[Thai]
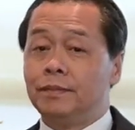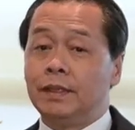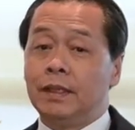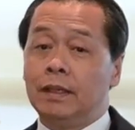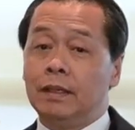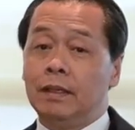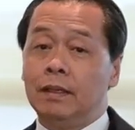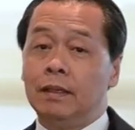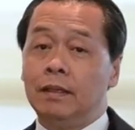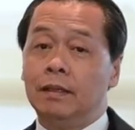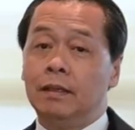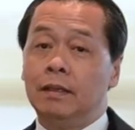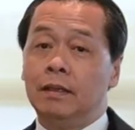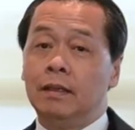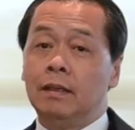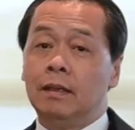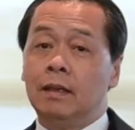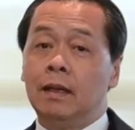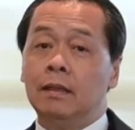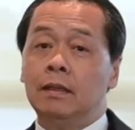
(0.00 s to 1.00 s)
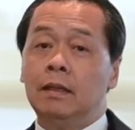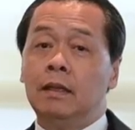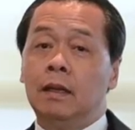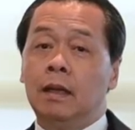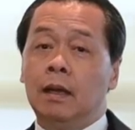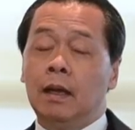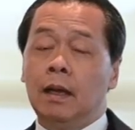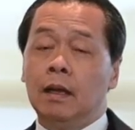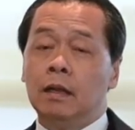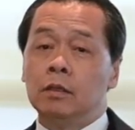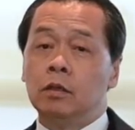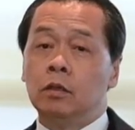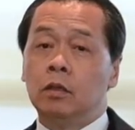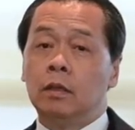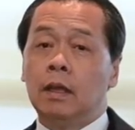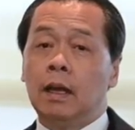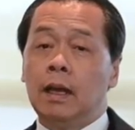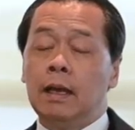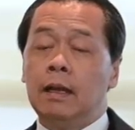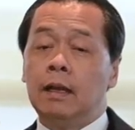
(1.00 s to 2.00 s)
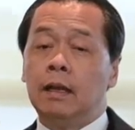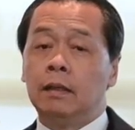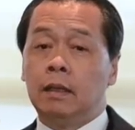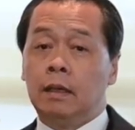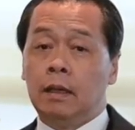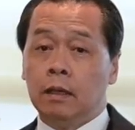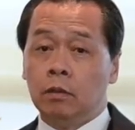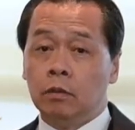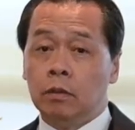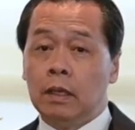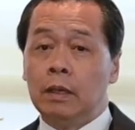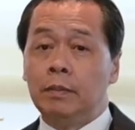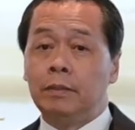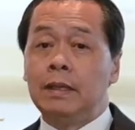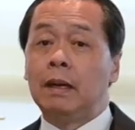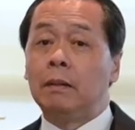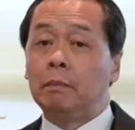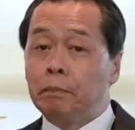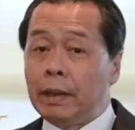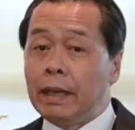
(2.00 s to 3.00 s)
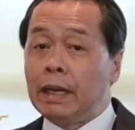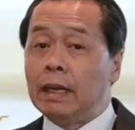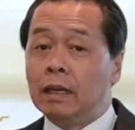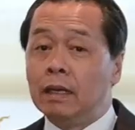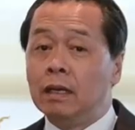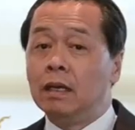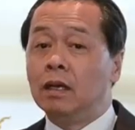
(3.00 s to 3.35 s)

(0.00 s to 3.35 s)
นะฮะและที่ธนาคารกสิกรไทยและธนาคารกรุงเทพยังเป็น